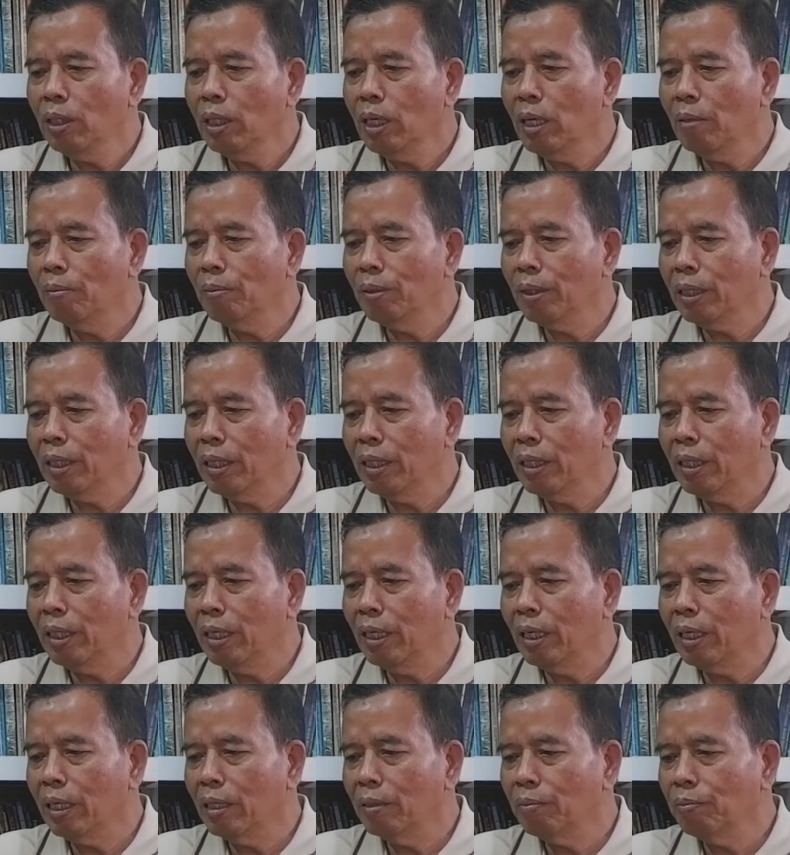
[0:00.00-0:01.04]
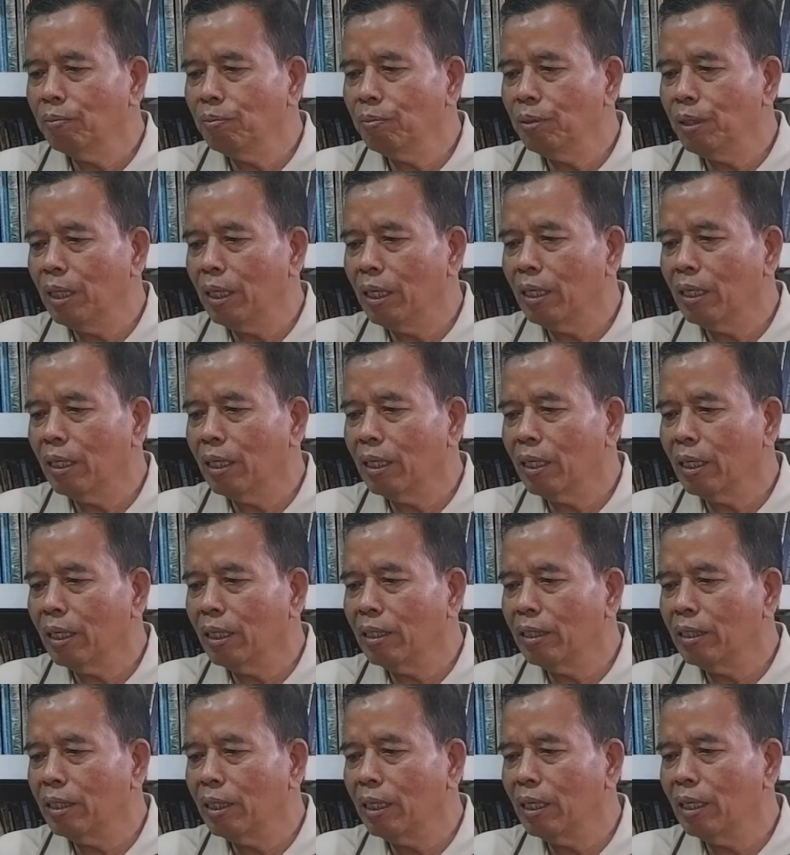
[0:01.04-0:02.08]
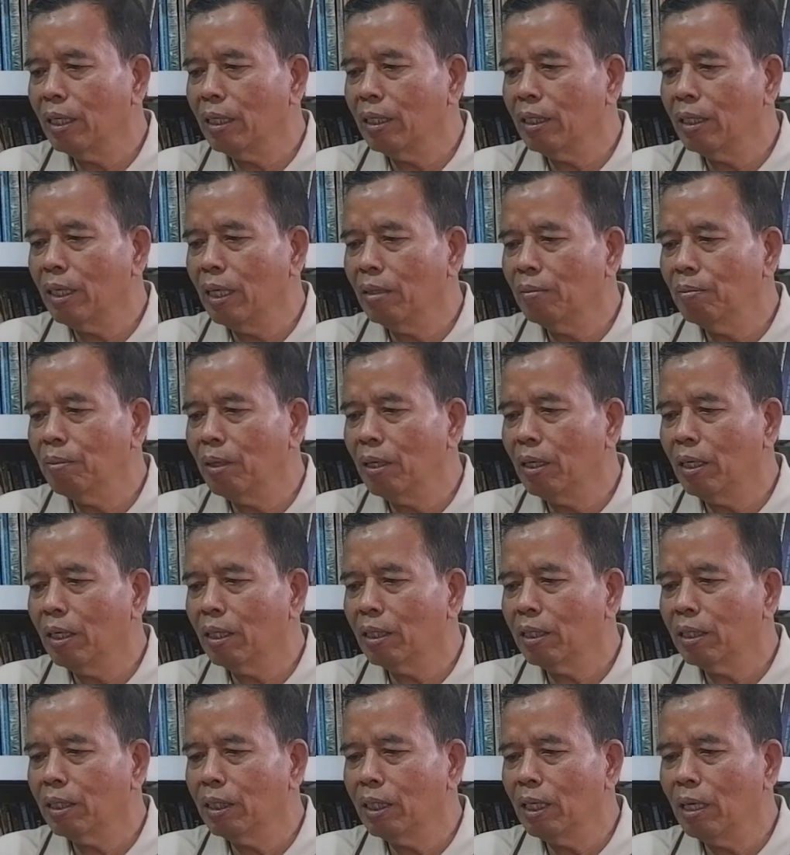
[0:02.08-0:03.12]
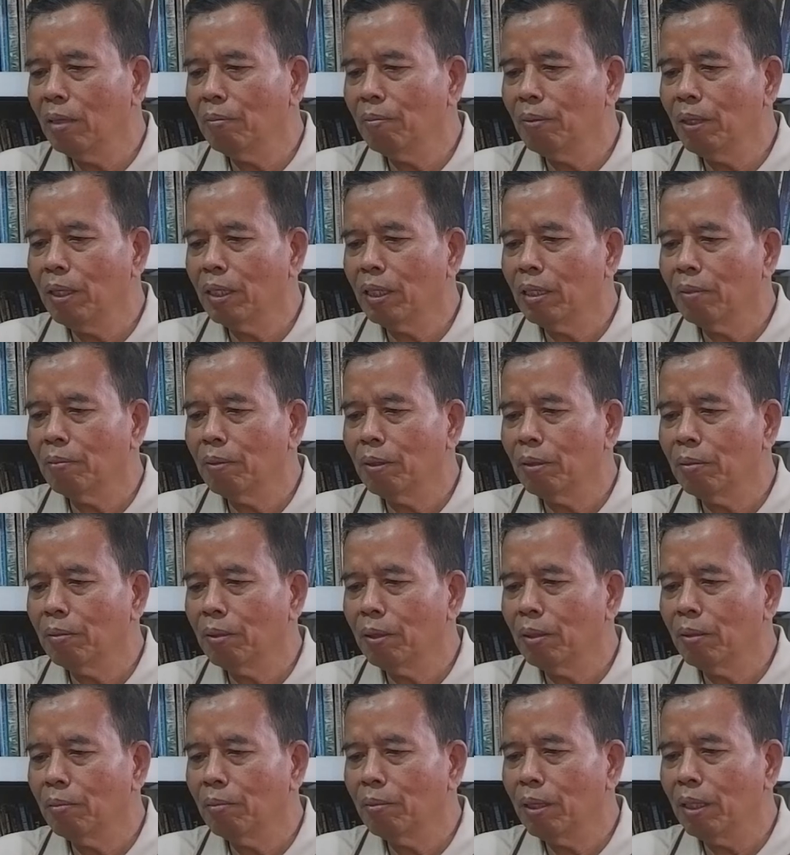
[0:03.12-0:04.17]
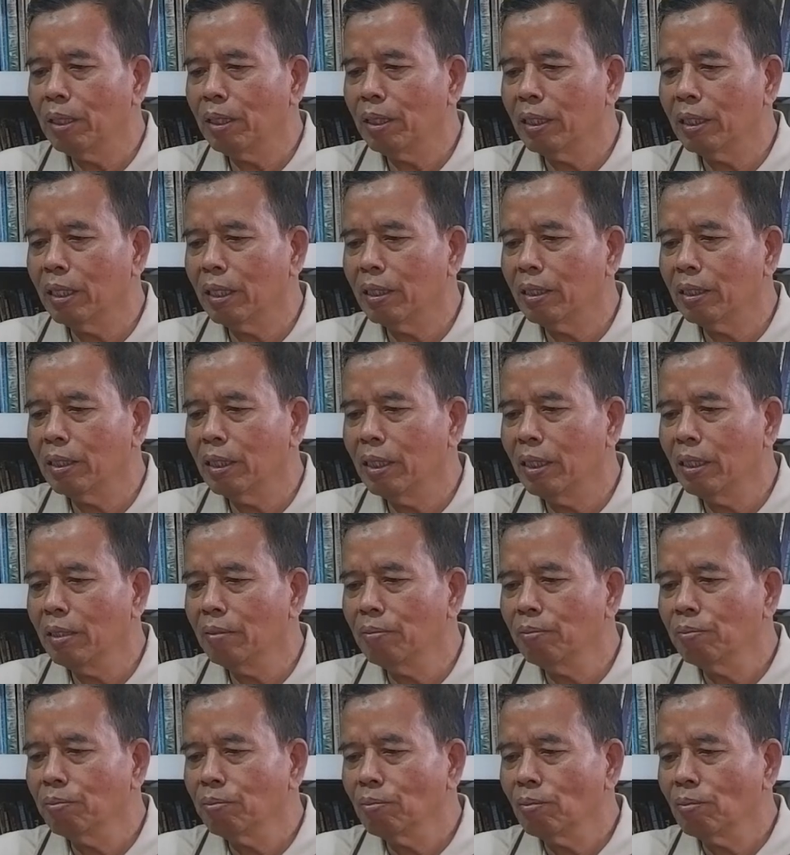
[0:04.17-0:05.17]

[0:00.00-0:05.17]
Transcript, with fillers: kami kehilangan piala raja dan barang siapa yang dapat mengembalikannya